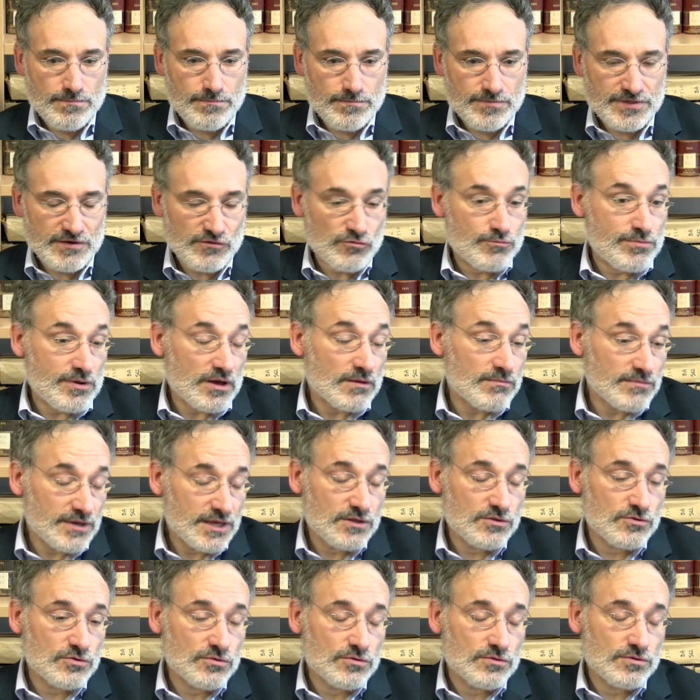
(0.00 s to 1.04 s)
ça vous permet
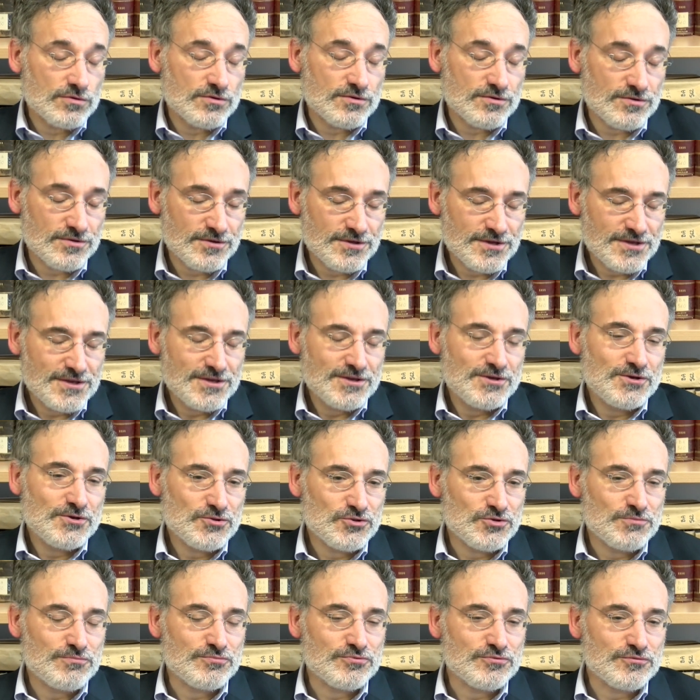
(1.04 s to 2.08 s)
de,
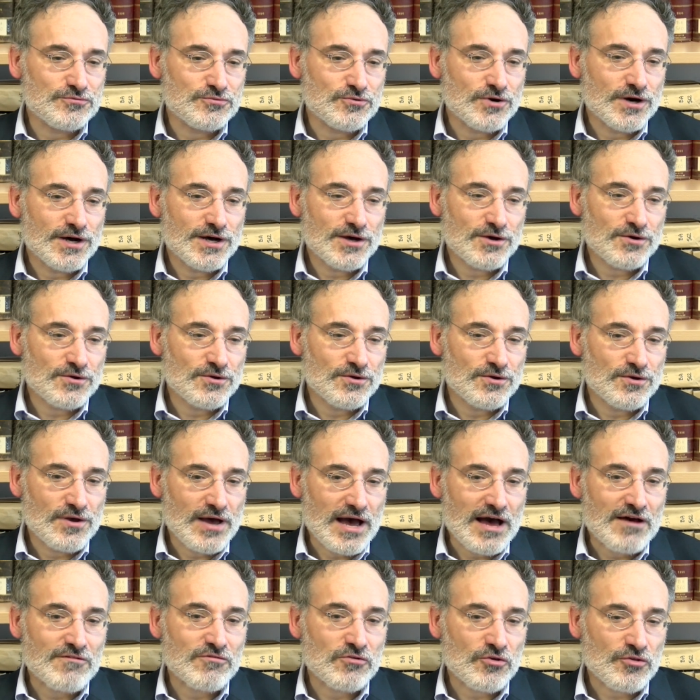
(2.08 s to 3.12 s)
pouvoir
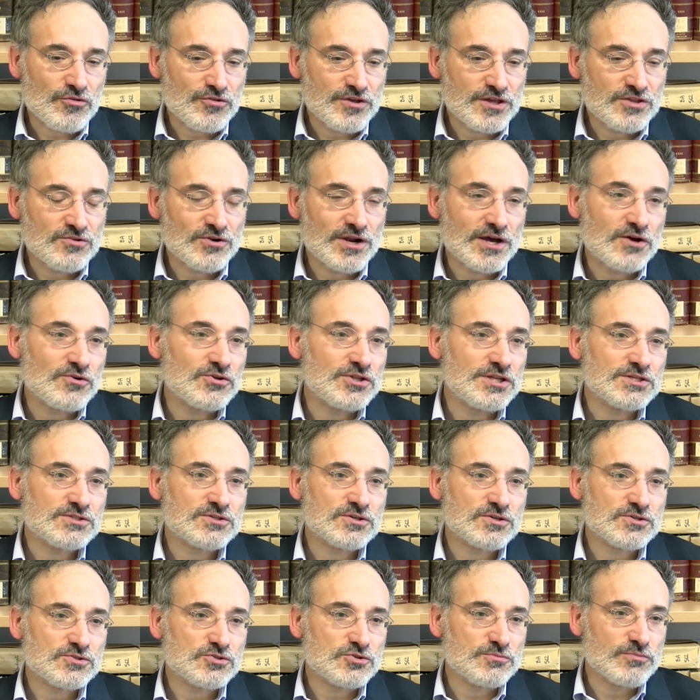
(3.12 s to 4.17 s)
avancer dans la
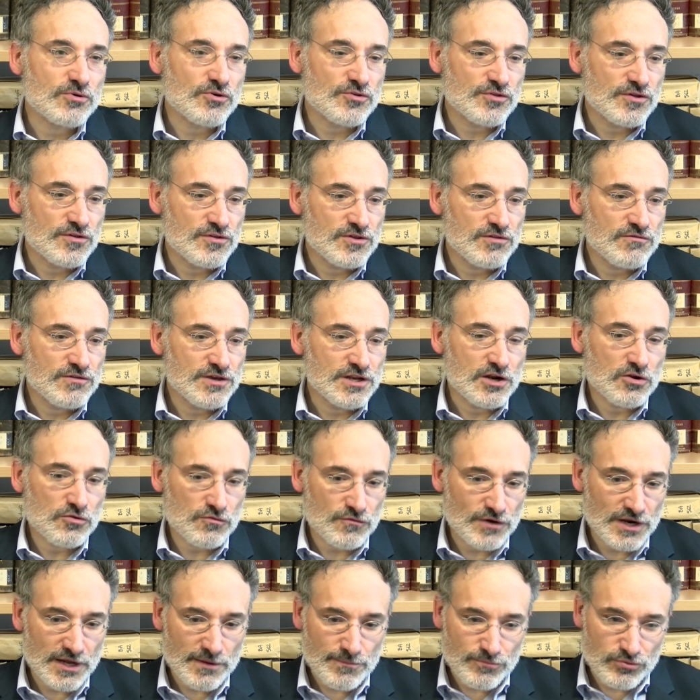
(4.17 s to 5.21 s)
connaissance du procès civil. Alors
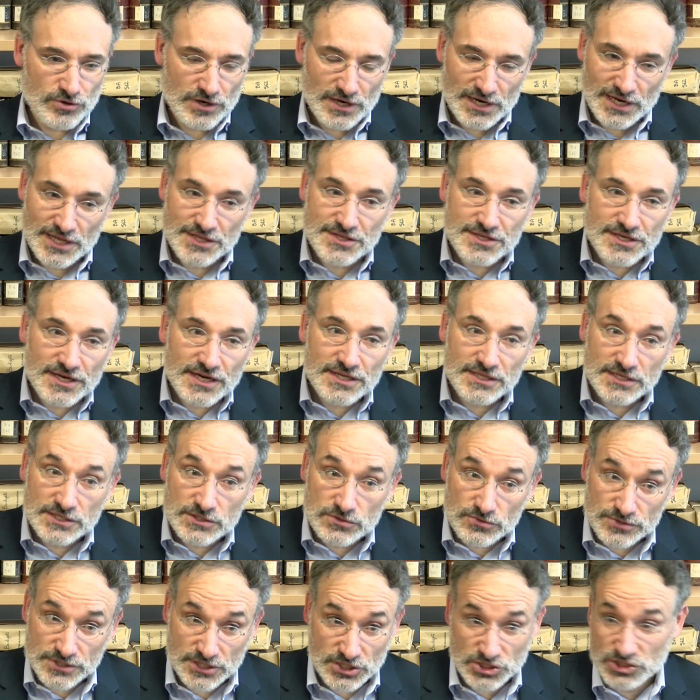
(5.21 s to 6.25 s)
voilà pour l'intérêt des
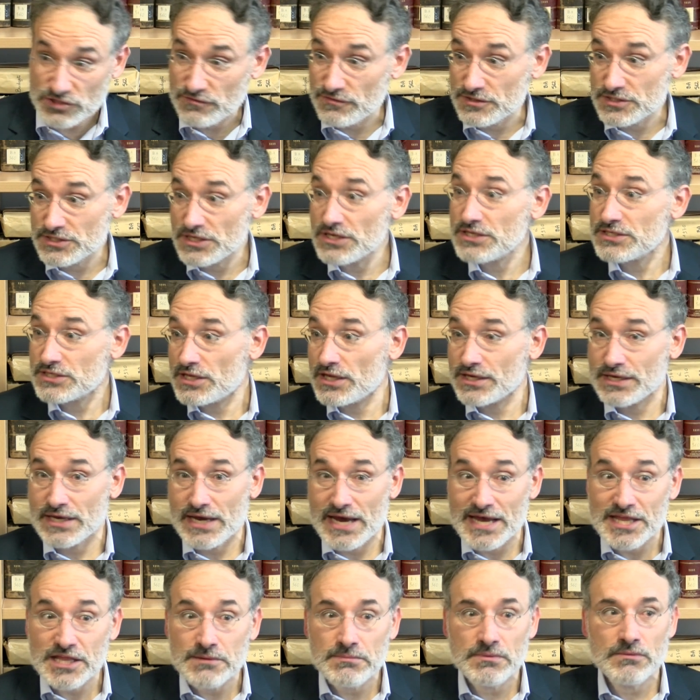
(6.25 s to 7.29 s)
sources archivistiques, c'est-à-dire qu'il y
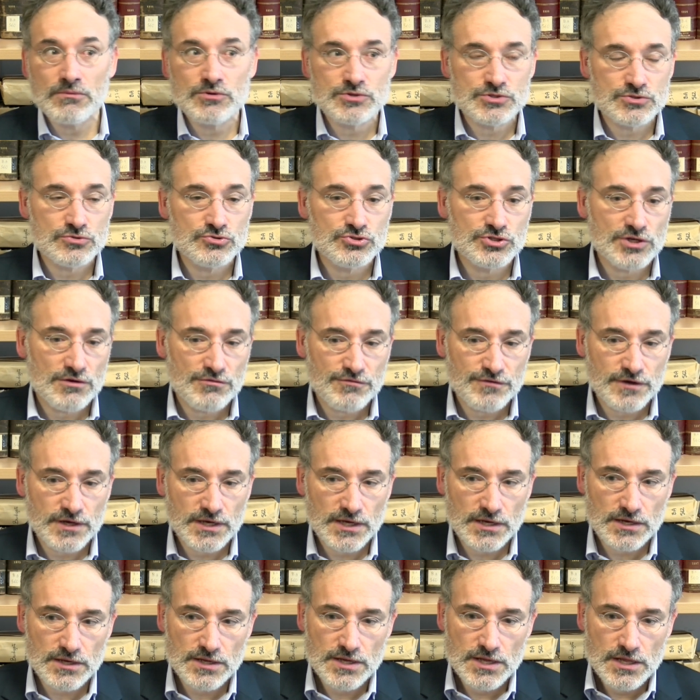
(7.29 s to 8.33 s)
a énormément de sujets à
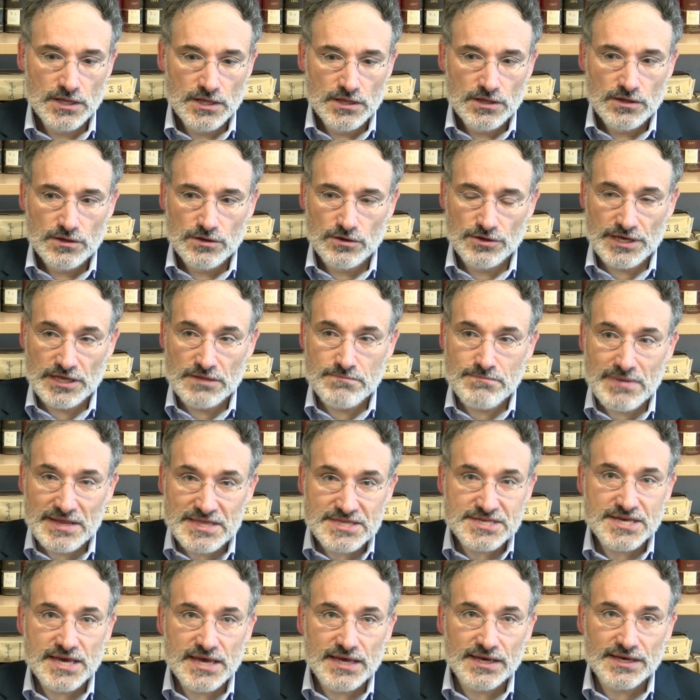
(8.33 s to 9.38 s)
faire. Il y a une
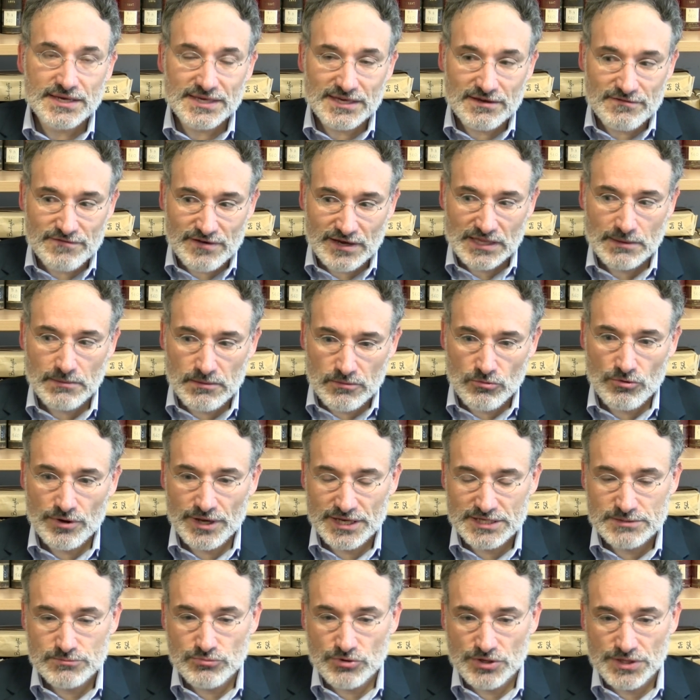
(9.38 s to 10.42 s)
matière qui est véritablement
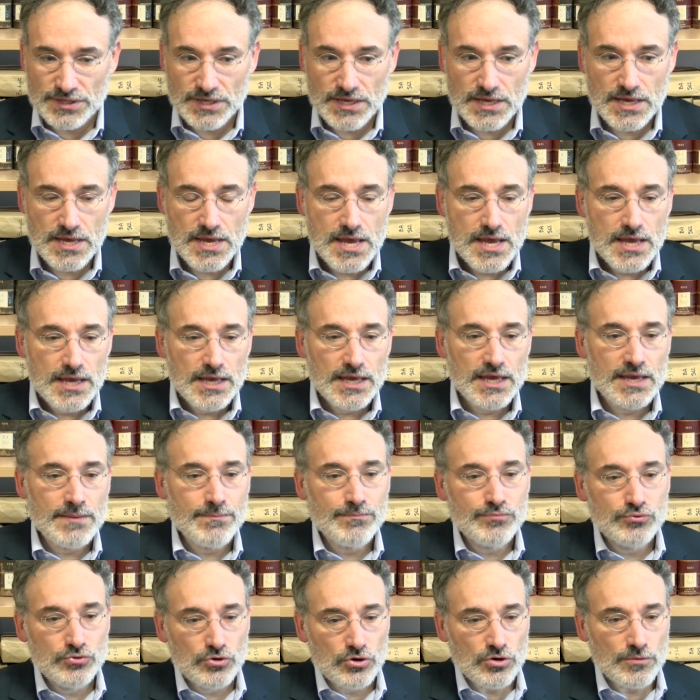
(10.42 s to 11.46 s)
exploitée. Et
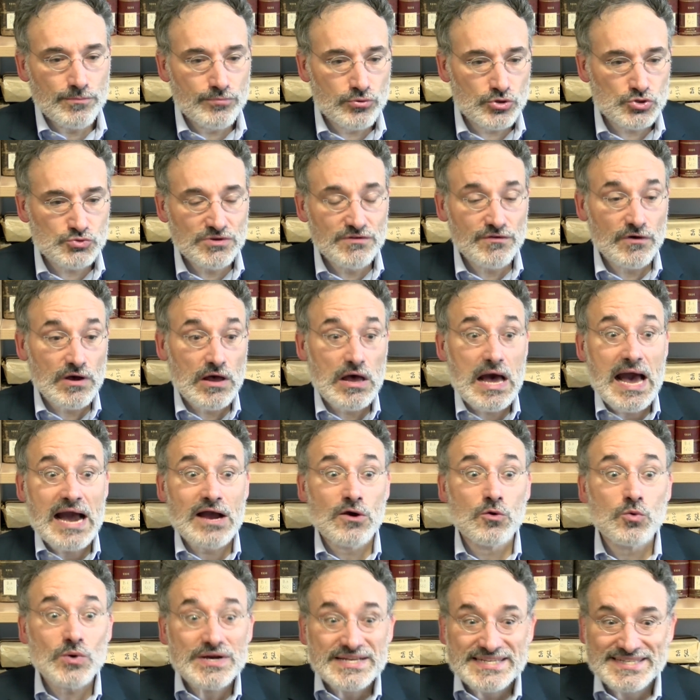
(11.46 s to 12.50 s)
pour poursuivre, à
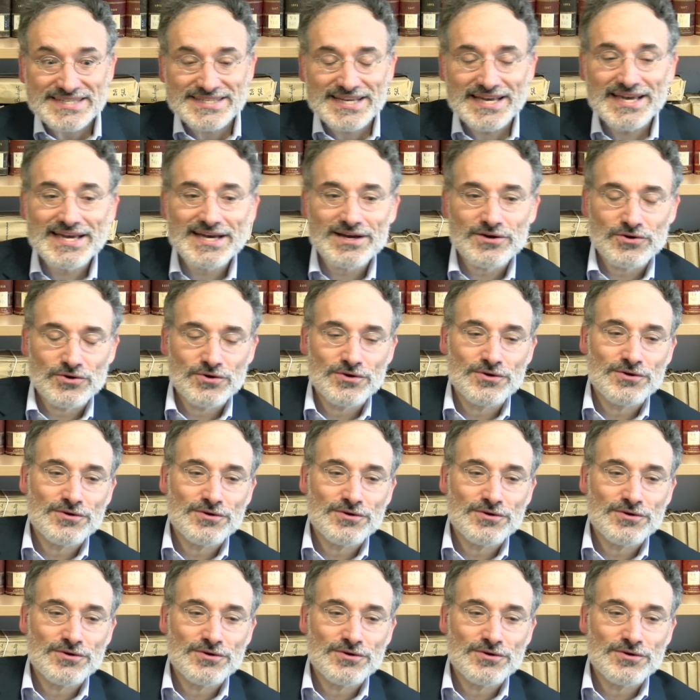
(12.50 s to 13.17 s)
quoi sert